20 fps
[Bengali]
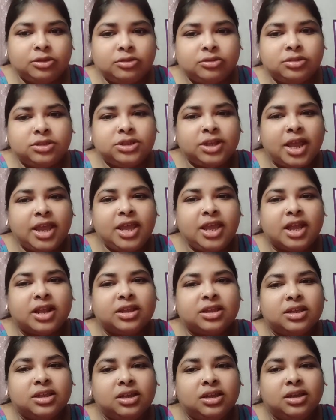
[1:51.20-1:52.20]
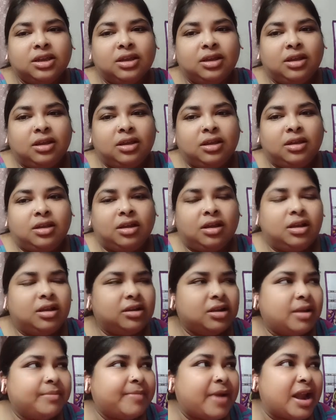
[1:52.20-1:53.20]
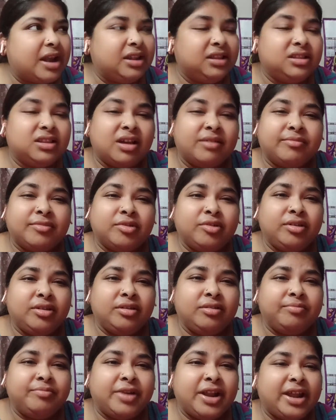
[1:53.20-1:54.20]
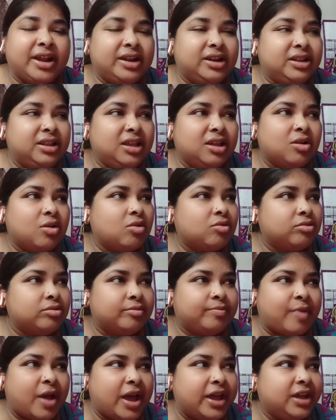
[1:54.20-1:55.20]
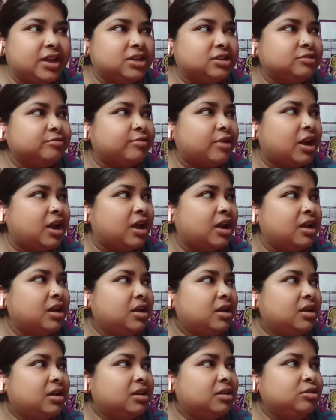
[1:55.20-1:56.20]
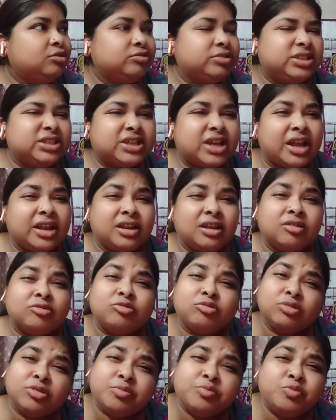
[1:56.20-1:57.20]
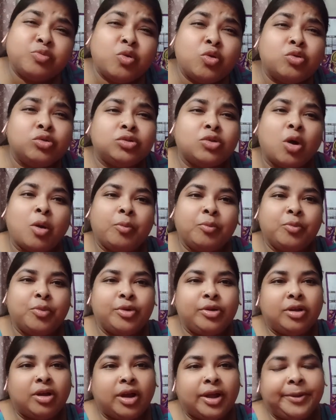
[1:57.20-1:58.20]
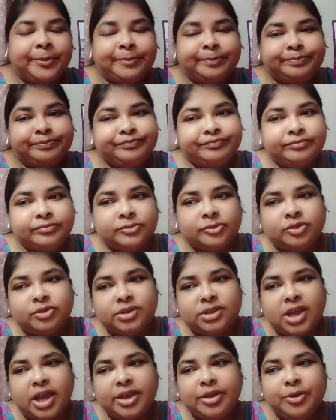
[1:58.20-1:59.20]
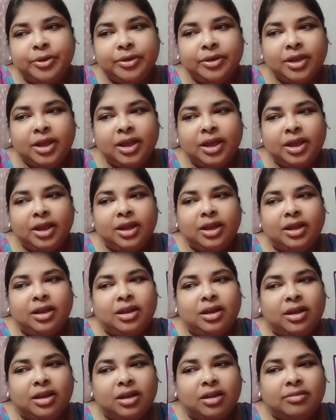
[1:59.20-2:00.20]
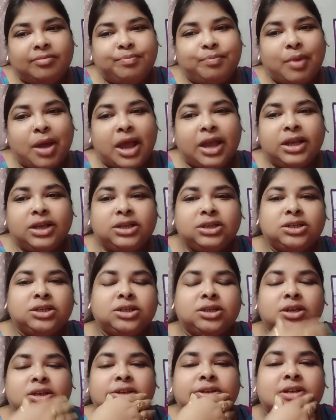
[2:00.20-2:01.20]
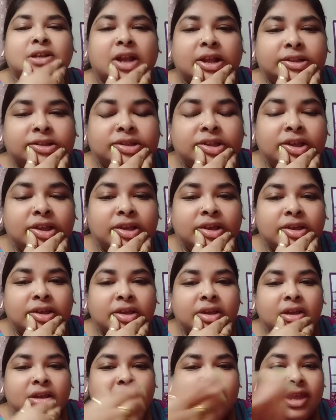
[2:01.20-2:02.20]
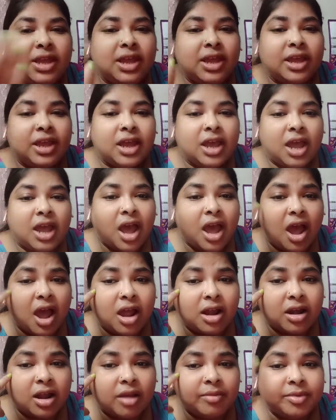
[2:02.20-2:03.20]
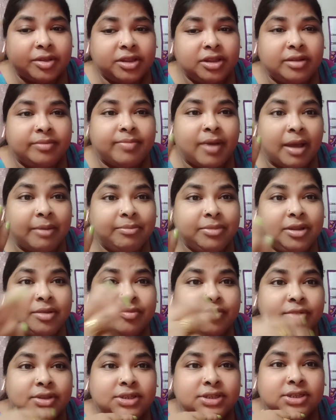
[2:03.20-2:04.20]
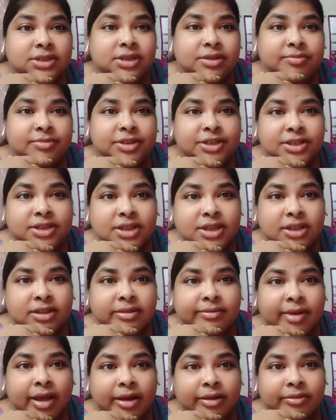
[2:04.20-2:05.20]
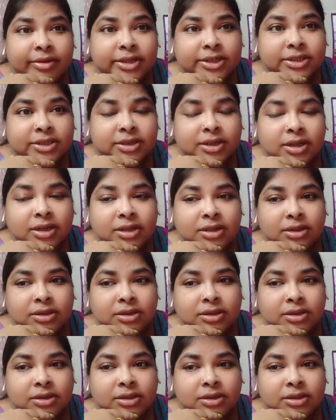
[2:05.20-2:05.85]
তো সেই আর কি না বাড়িতে আমরা ওই ব্রেড দিয়ে কখনো পায়েস বা লুচি খাইনি কারণ ওতে বহুত অম্বল হয় তো যাই হোক পায়েসের সাথে ইয়ে আর আমাদের বাবলি বলছে মিষ্টি খেতে ভালোবাসে না